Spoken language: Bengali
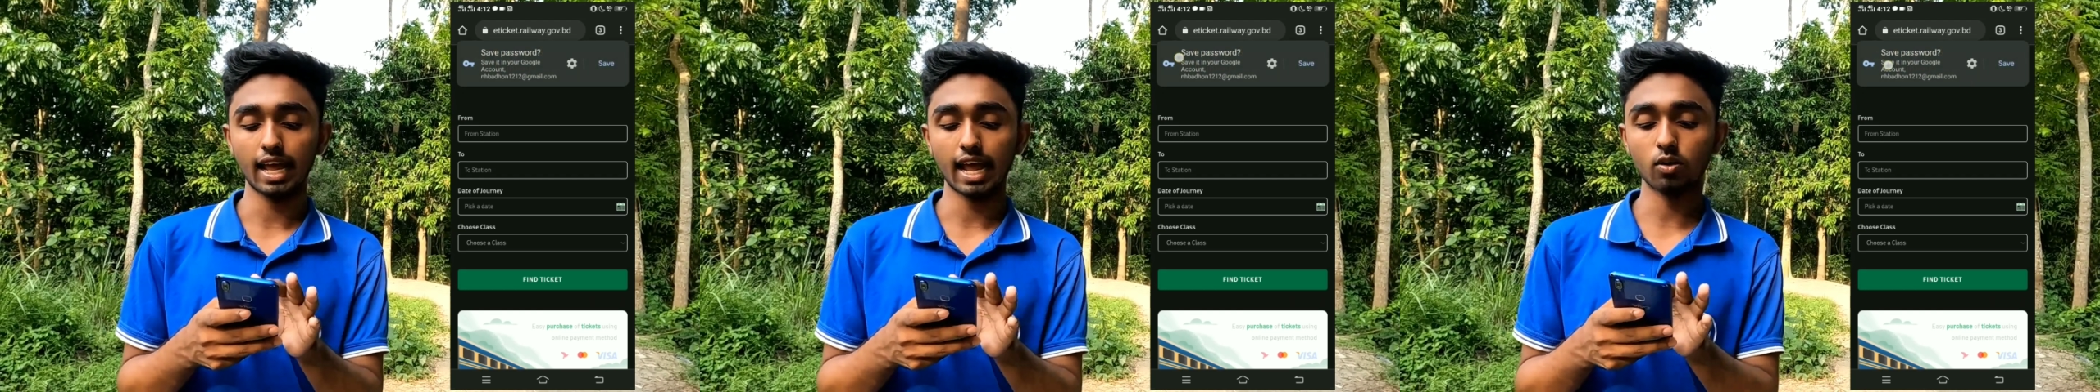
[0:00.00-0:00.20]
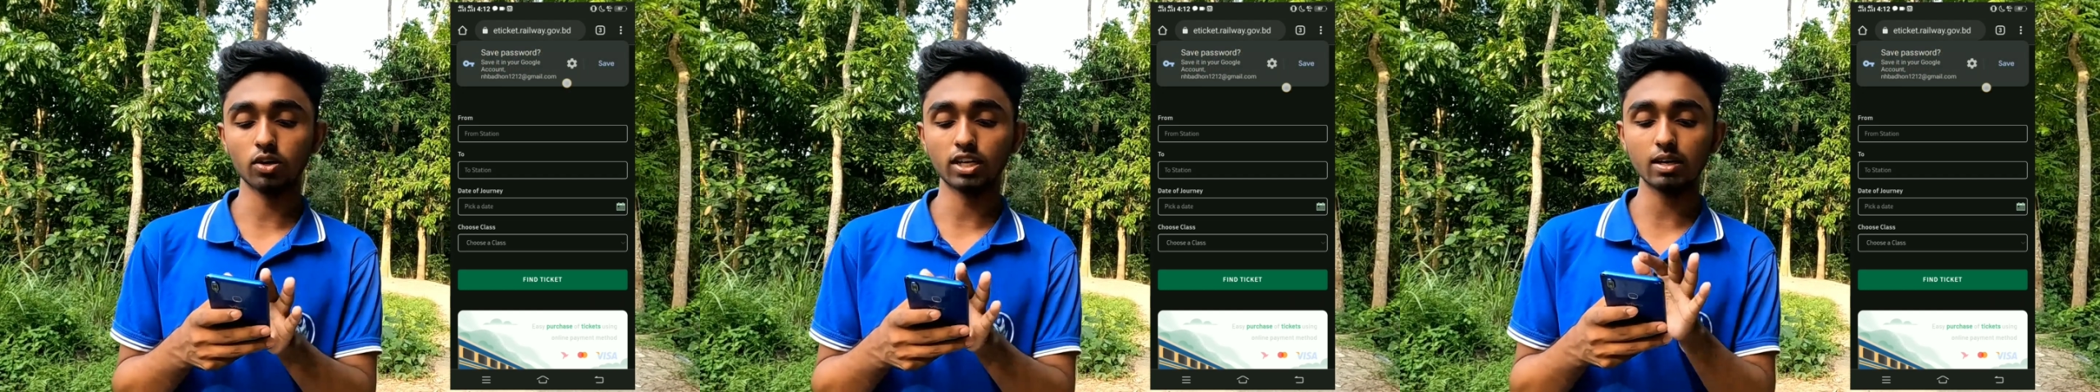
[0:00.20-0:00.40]

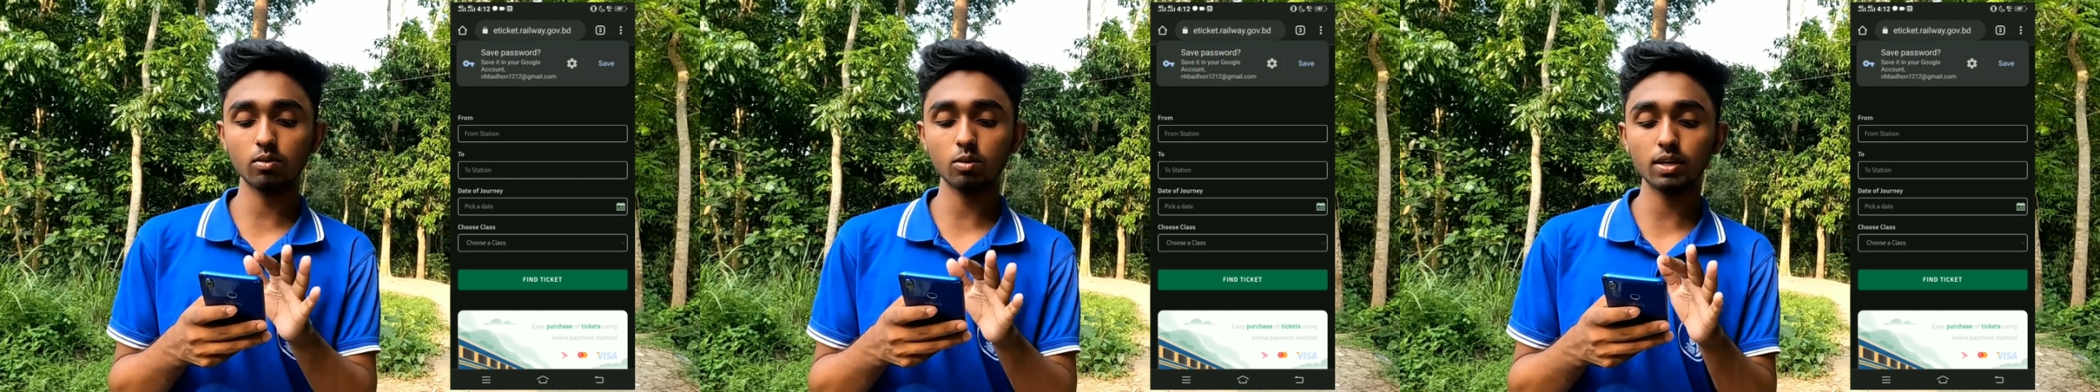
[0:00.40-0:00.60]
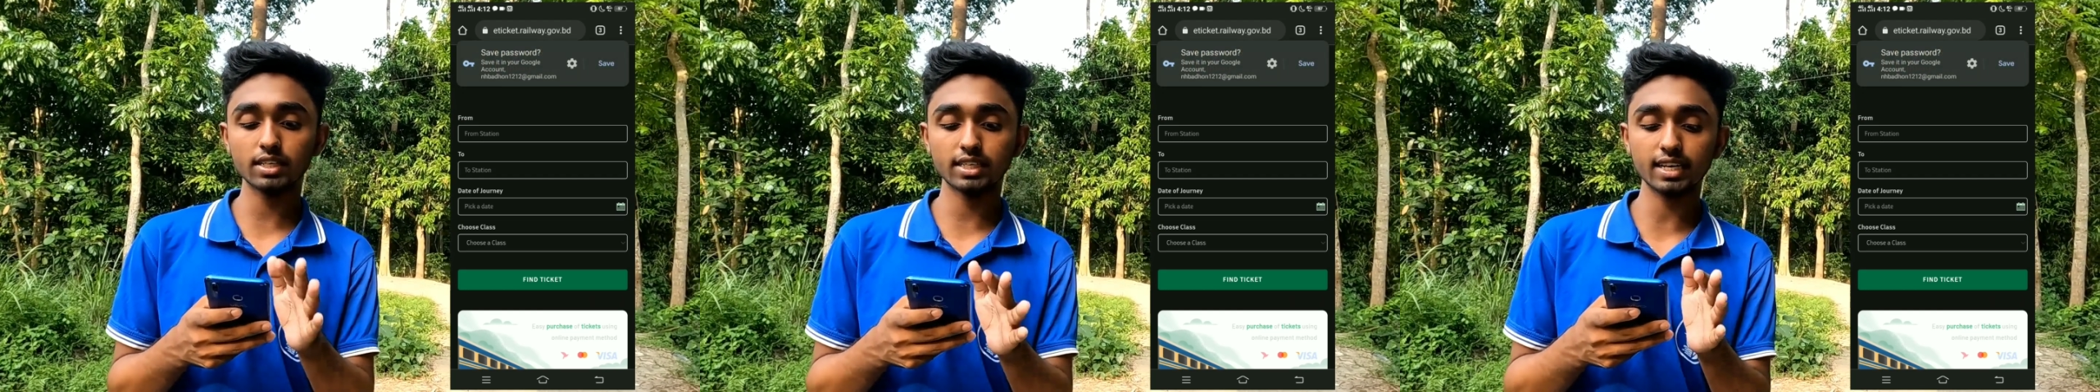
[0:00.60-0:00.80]
এখন
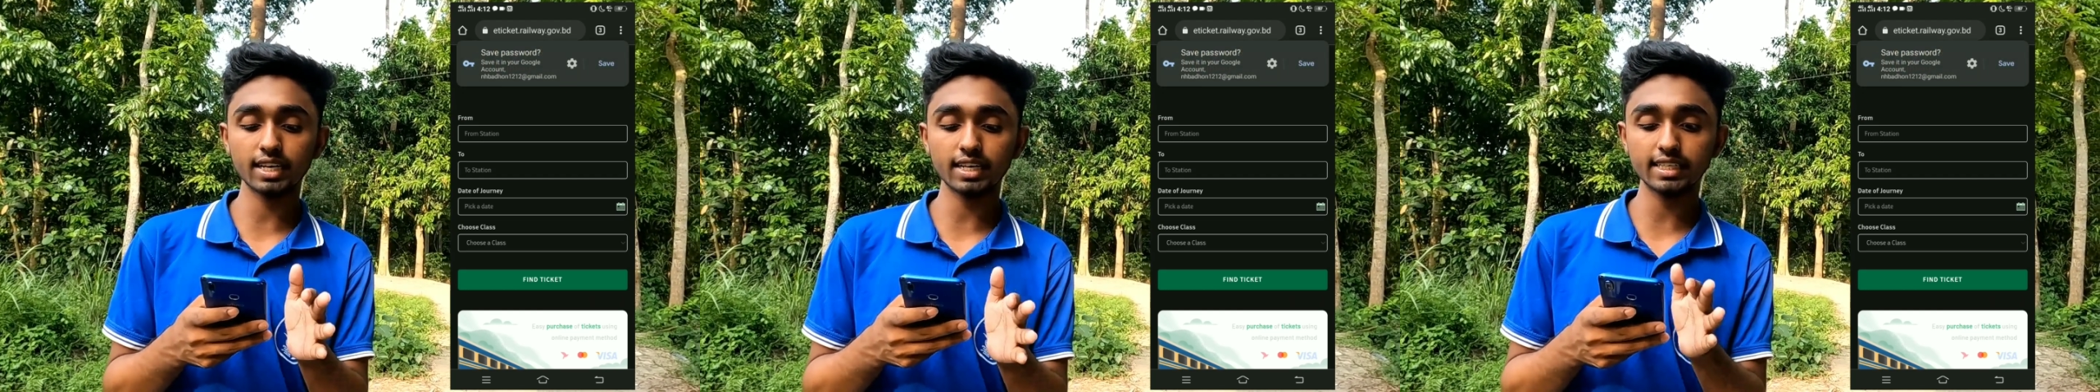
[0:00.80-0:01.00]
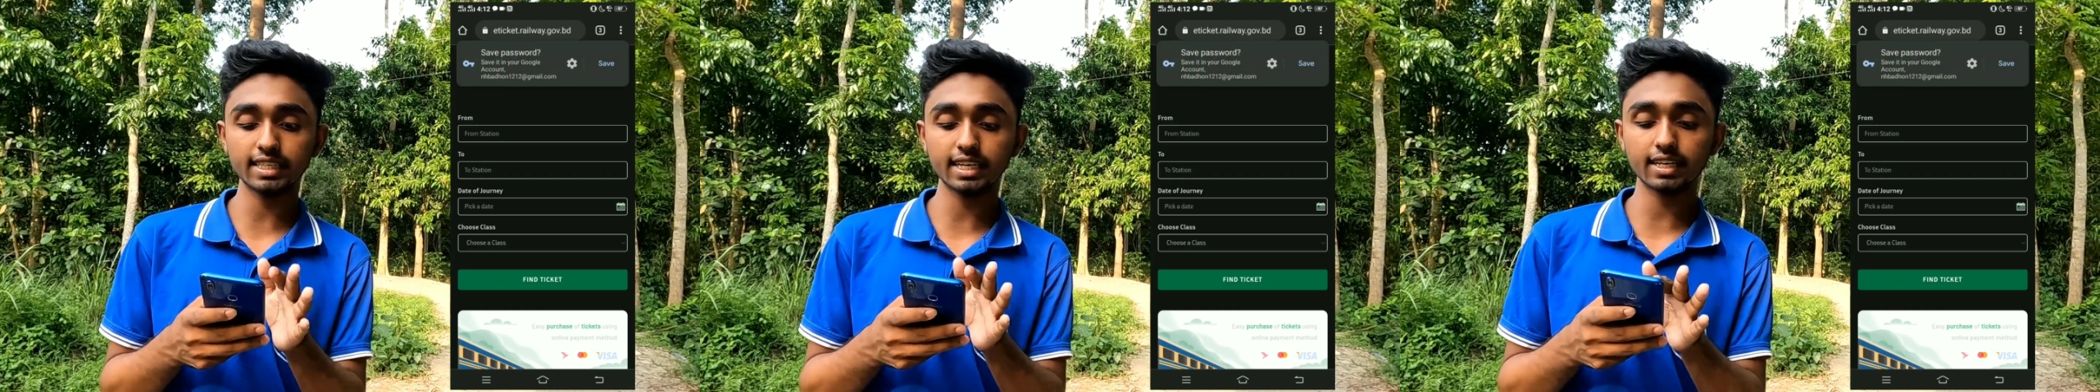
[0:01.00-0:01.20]
কীভাবে
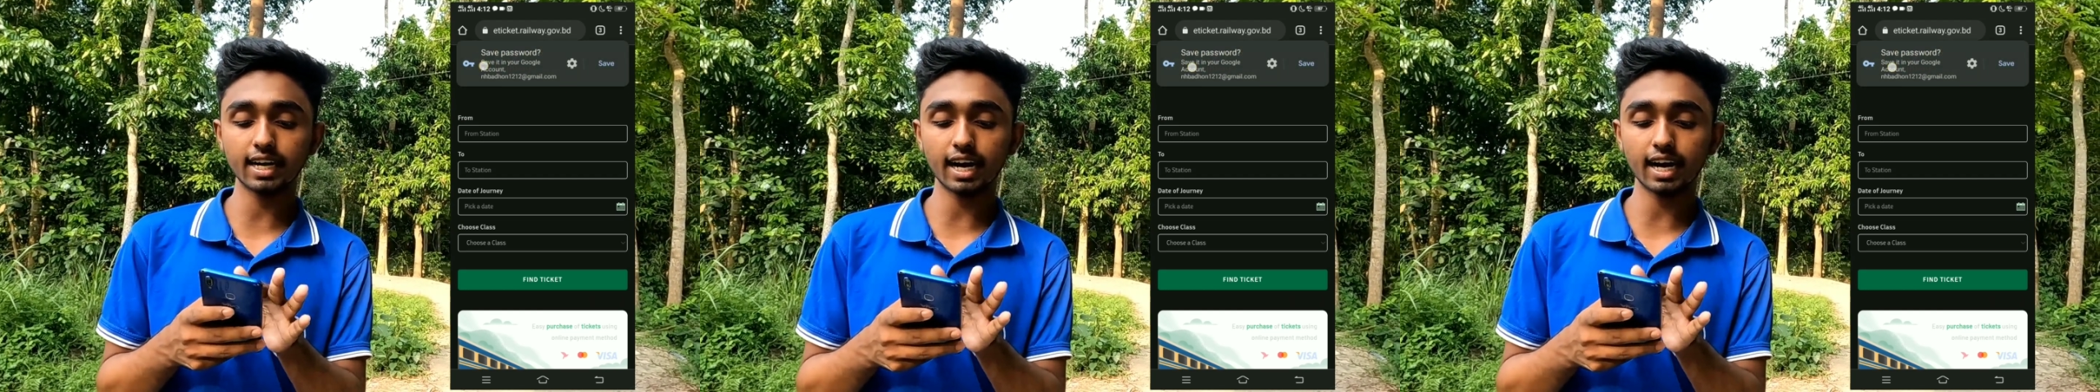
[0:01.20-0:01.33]
ট্রেনের টিকিট